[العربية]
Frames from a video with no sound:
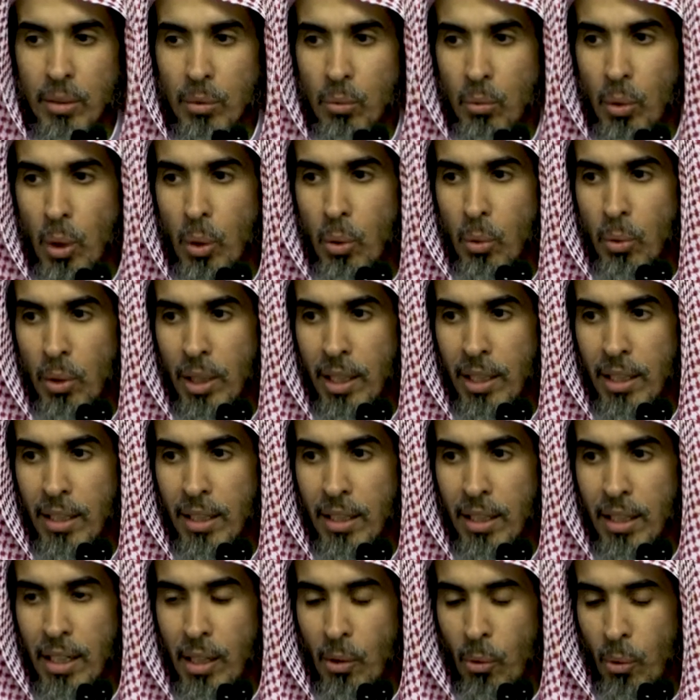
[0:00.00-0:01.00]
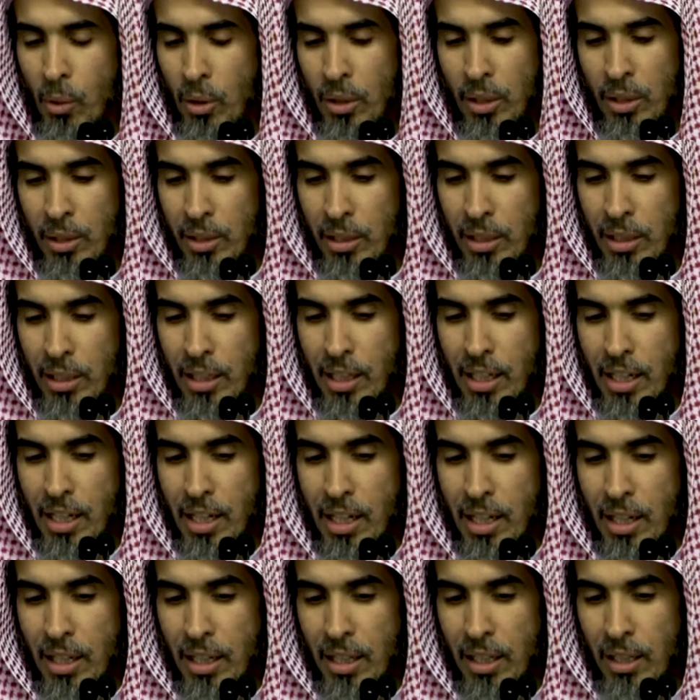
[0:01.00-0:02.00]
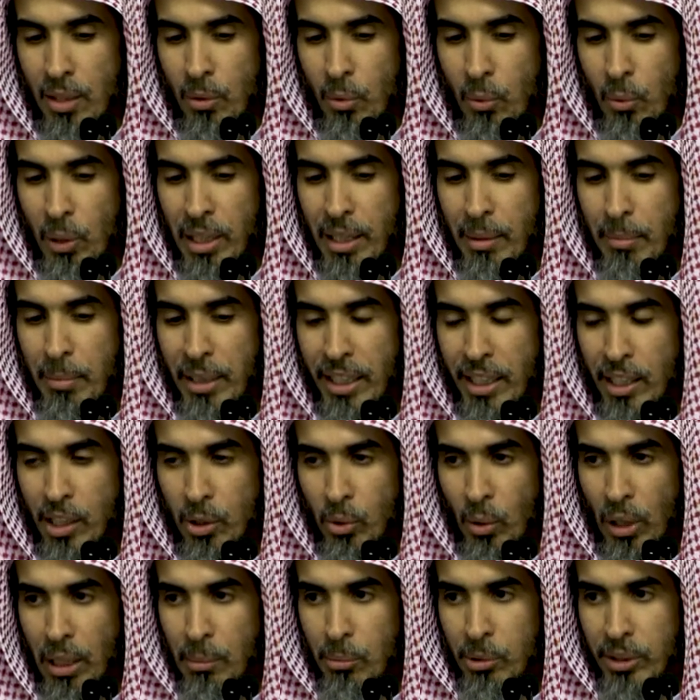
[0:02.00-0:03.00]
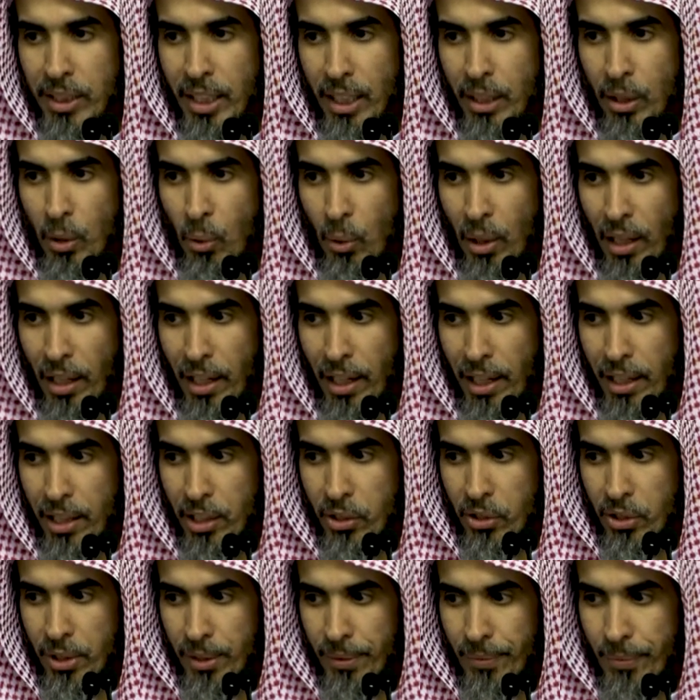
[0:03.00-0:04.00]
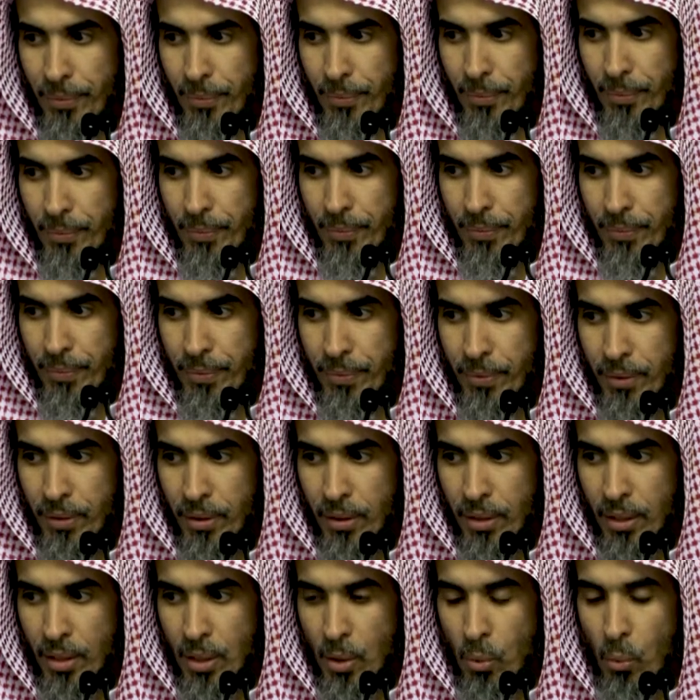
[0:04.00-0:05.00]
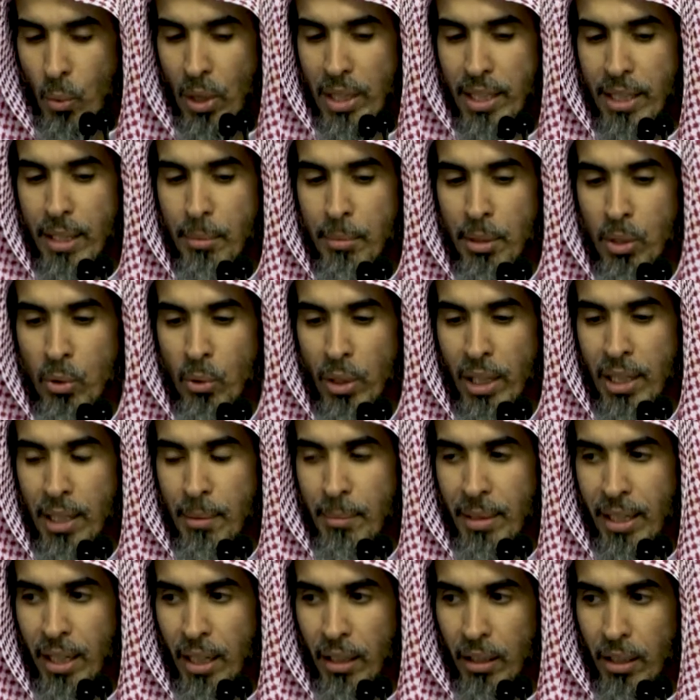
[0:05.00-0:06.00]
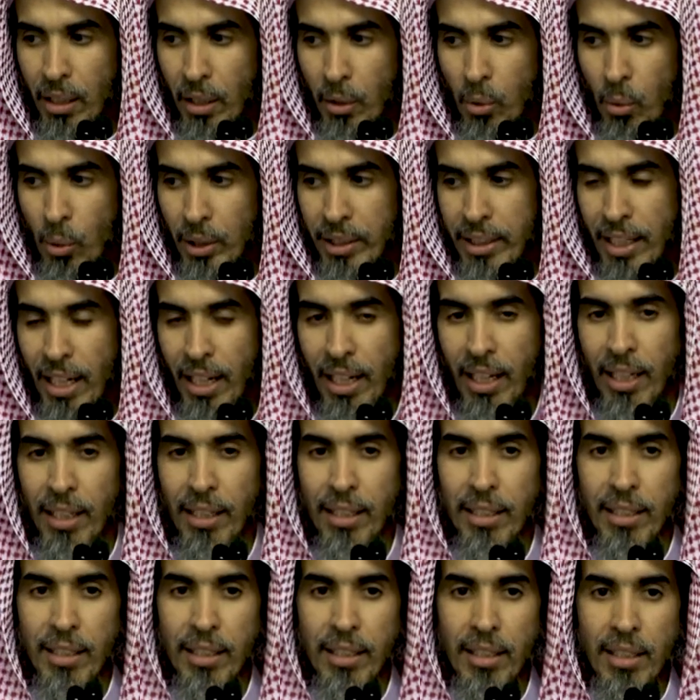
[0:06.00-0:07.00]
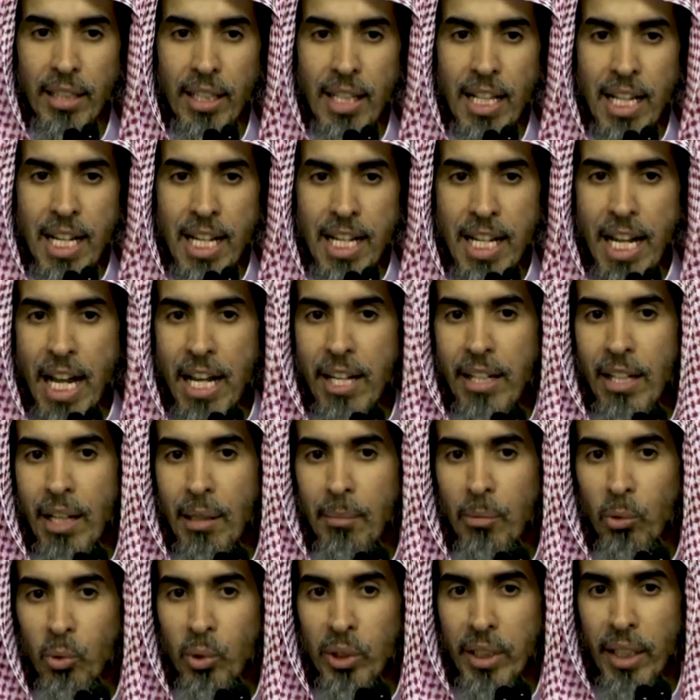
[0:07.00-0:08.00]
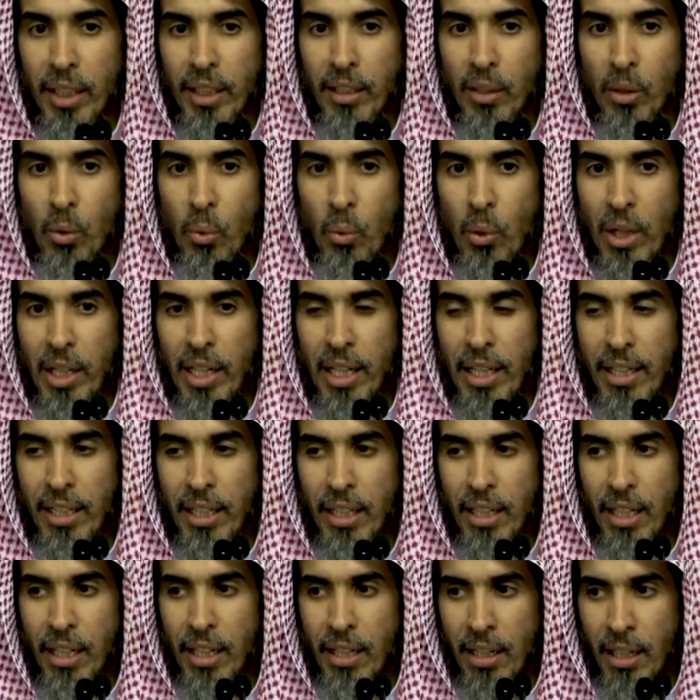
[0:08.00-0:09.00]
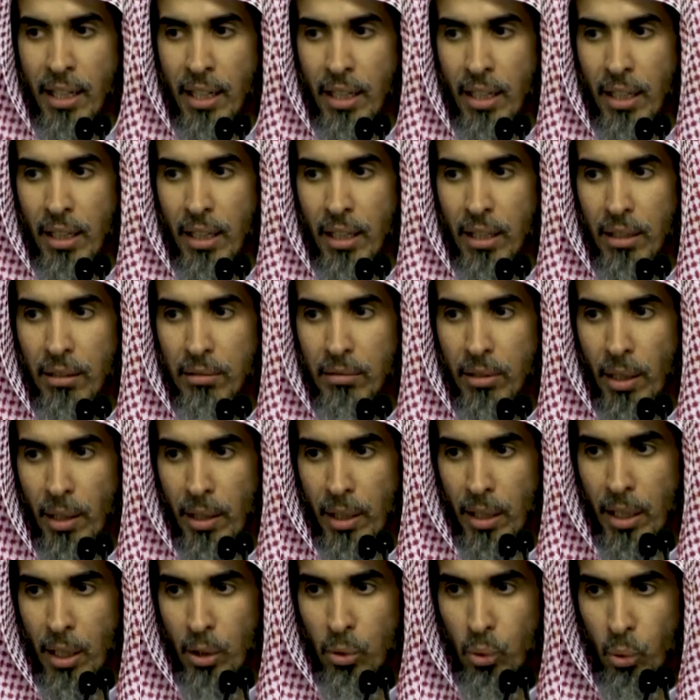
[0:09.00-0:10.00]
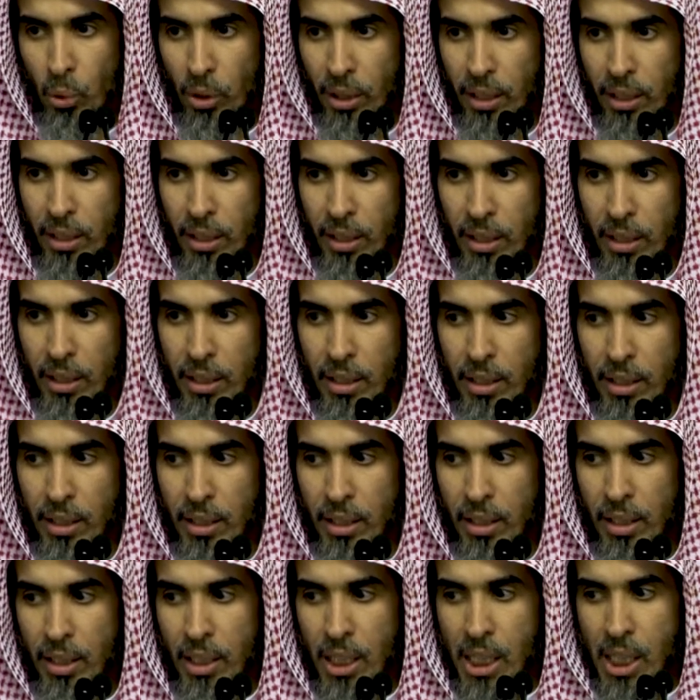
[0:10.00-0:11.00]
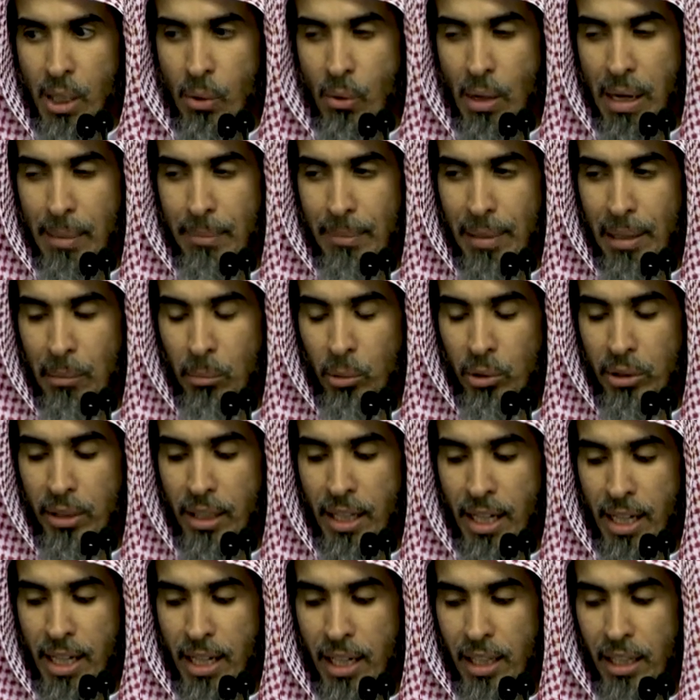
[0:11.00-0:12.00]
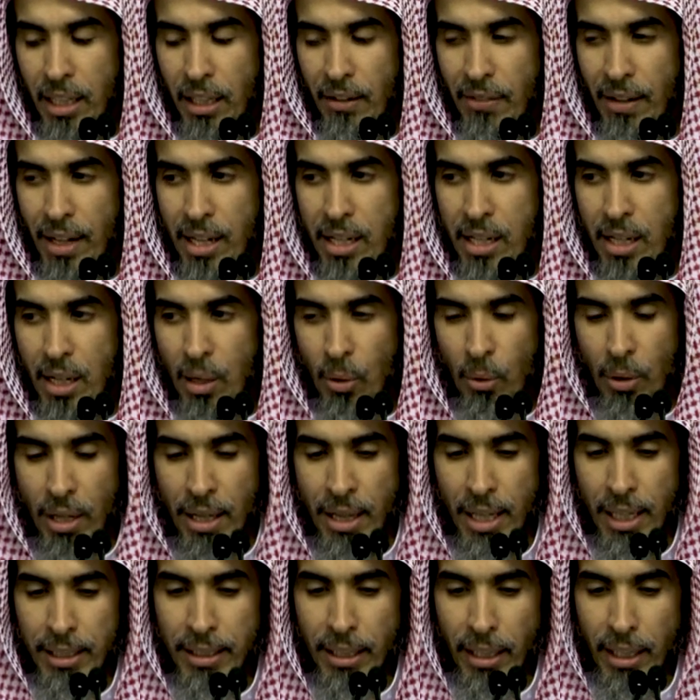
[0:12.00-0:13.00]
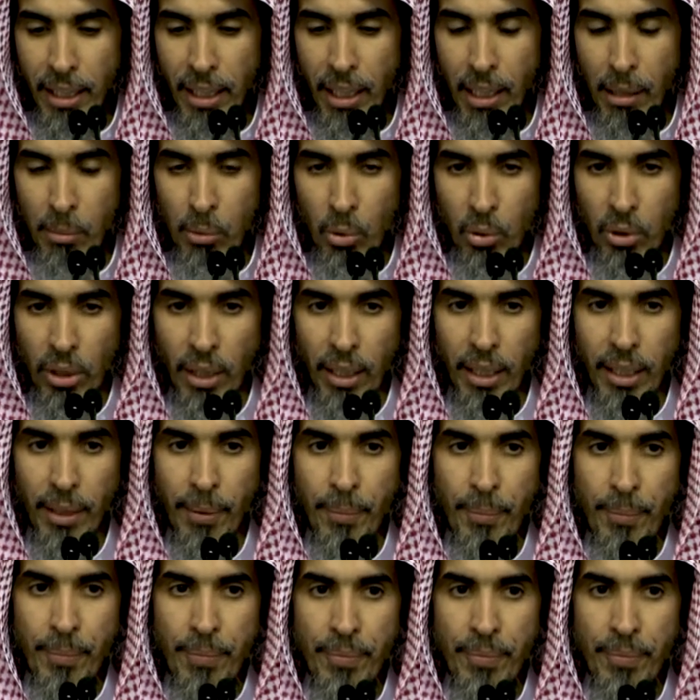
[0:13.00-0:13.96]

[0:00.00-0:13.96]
وهو أو آه، آه، والبينة على المدعي هو الخارج واليمين على من أنكر هو الداخل لأن المدعي هو الذي إذا ترك ترك وأما المدعى عليه فإنه إذا ترك لم يترك